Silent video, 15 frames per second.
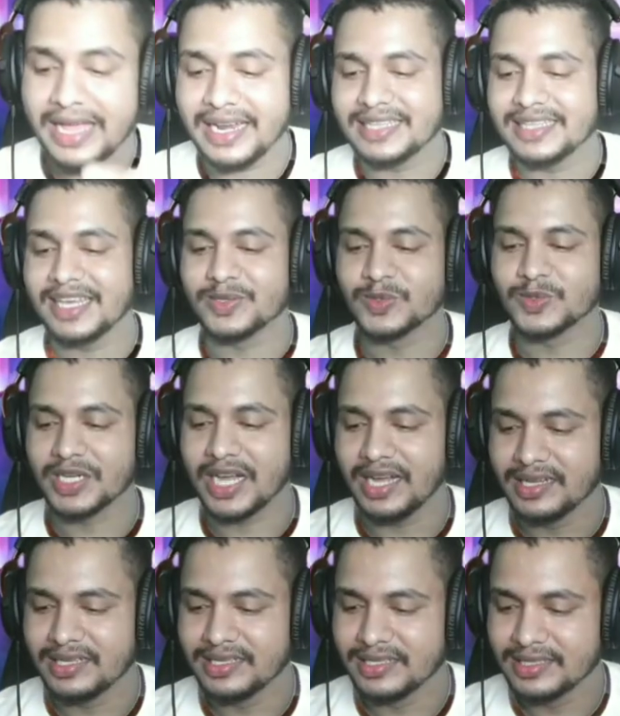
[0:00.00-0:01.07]
देखूंगा
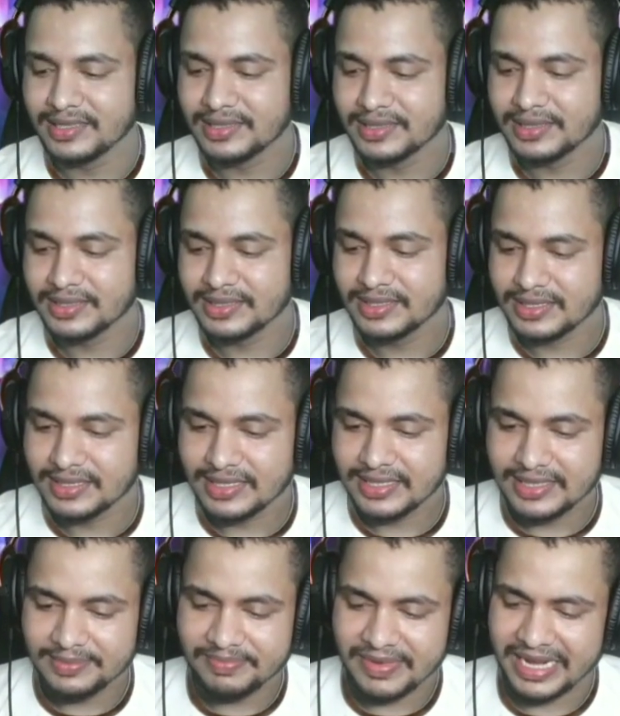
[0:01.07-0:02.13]

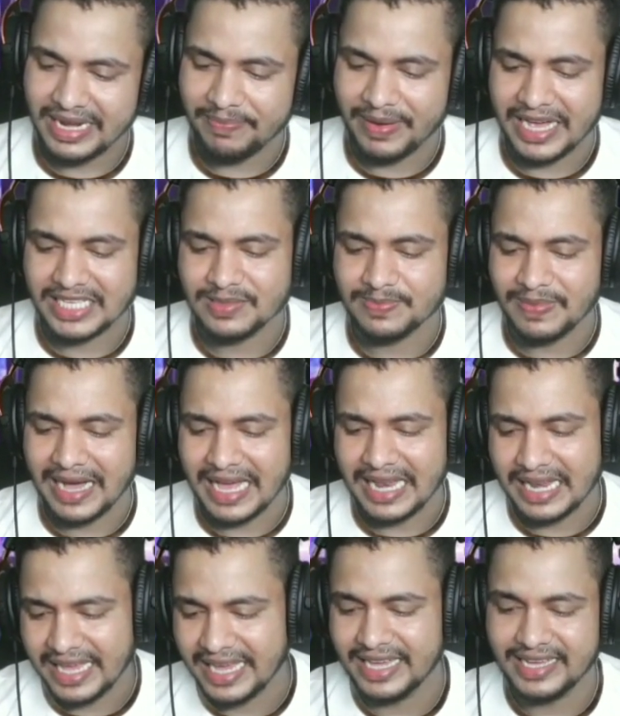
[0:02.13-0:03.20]
मेरे पास बाल है
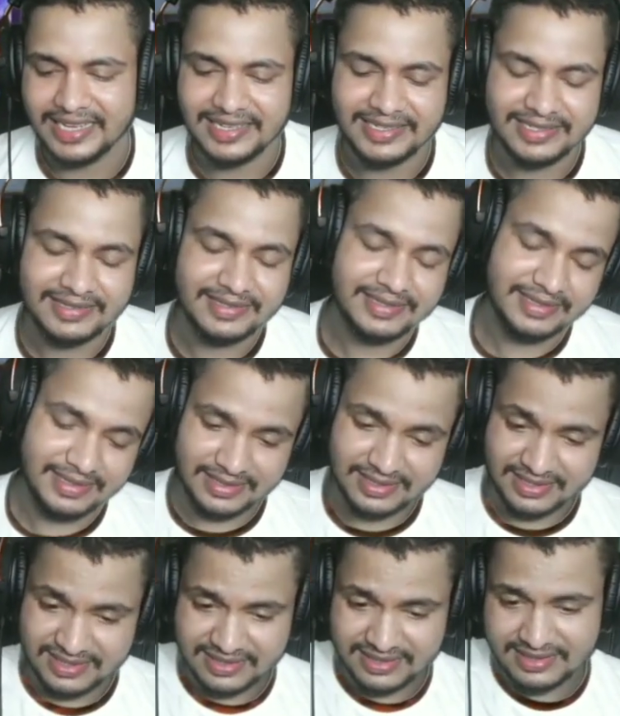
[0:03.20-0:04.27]

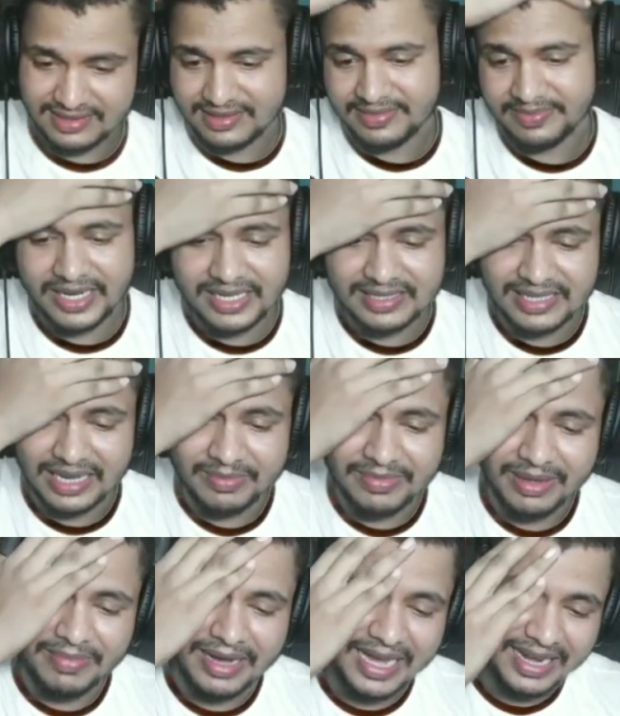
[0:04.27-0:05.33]
मेरे सर में
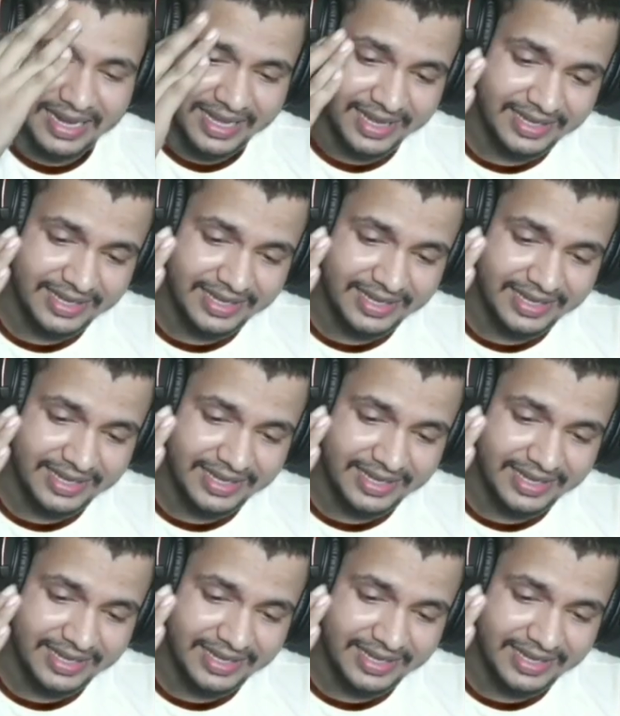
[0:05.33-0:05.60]
बाल है